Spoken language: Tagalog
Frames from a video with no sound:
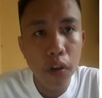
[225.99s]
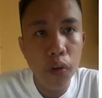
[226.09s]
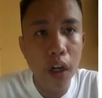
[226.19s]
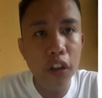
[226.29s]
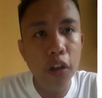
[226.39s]

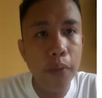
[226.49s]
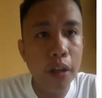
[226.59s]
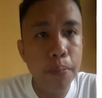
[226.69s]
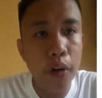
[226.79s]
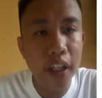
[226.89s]
Kung ang domain
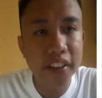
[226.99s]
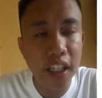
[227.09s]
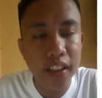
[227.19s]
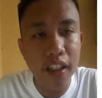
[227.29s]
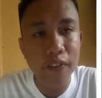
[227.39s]
po ay
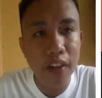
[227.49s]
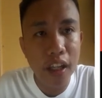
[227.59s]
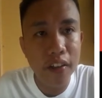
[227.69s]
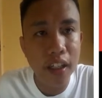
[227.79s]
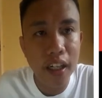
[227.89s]
set ng
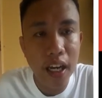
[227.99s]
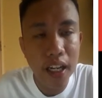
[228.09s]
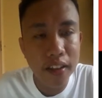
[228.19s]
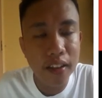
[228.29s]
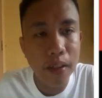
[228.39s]
value ng
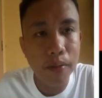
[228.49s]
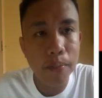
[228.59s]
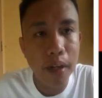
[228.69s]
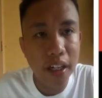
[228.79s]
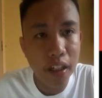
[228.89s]
lahat ng
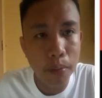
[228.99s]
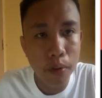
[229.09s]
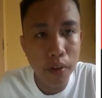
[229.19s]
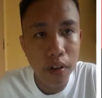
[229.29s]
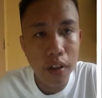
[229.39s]

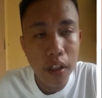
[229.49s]
variable,